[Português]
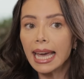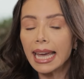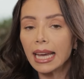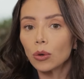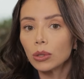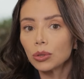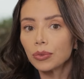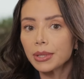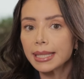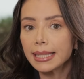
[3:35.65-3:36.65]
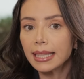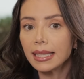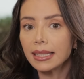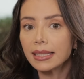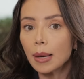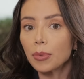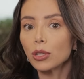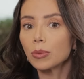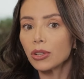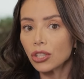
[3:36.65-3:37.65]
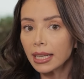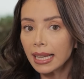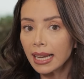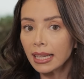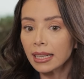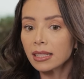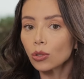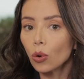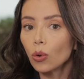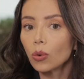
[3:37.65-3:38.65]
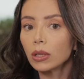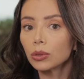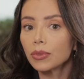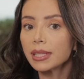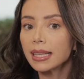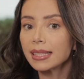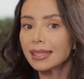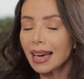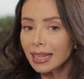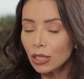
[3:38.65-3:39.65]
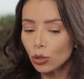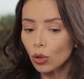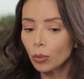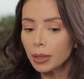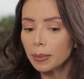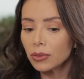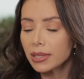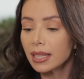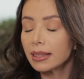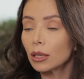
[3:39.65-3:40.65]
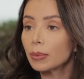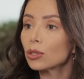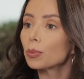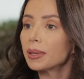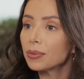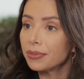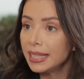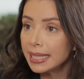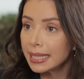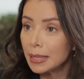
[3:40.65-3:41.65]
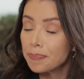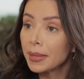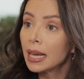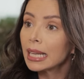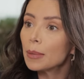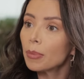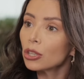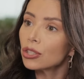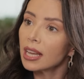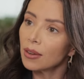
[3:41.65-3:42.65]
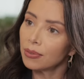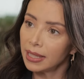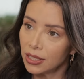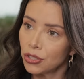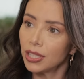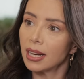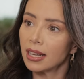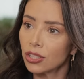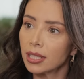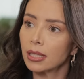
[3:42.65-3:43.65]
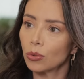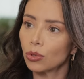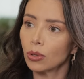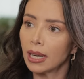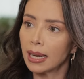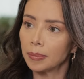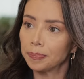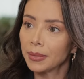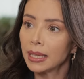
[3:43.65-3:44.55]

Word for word: É quando você está próximo a janelas ou quando você está na sombra, mas você está numa superfície que pode refletir a radiação solar.